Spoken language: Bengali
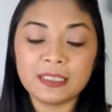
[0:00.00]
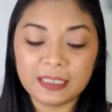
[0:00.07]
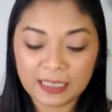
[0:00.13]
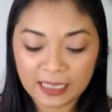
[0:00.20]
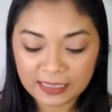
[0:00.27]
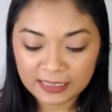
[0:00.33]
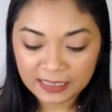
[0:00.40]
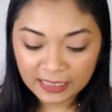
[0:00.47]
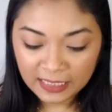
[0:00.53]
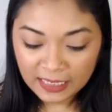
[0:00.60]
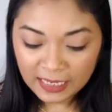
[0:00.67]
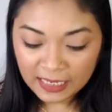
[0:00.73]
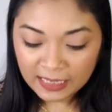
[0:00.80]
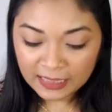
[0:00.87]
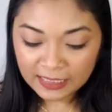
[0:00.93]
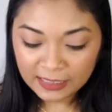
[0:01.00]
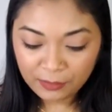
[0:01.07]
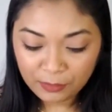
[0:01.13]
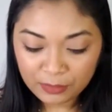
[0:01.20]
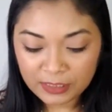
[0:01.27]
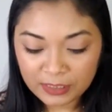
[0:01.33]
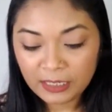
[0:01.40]
যিনি আছেন তিনি
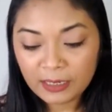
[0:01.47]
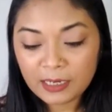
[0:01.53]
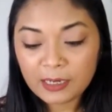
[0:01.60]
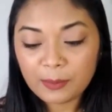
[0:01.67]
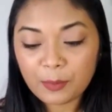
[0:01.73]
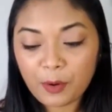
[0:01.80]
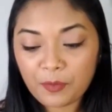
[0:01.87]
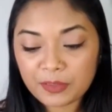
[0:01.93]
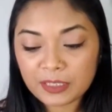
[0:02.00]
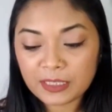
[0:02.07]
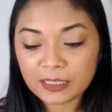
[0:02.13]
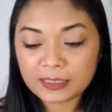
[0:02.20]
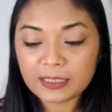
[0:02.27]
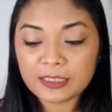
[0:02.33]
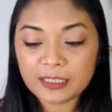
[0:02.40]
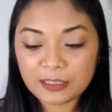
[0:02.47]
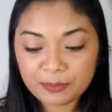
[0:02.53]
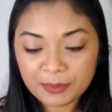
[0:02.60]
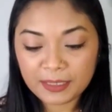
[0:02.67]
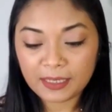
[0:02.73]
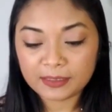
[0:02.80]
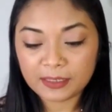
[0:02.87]
হচ্ছে প্রফেসর ডাক্তার
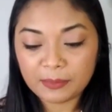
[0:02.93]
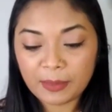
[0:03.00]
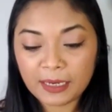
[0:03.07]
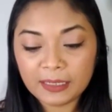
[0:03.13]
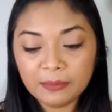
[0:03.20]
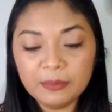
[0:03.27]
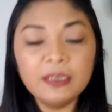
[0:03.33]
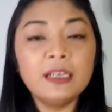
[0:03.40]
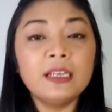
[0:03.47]
জেসমিন আক্তার ম্যাডাম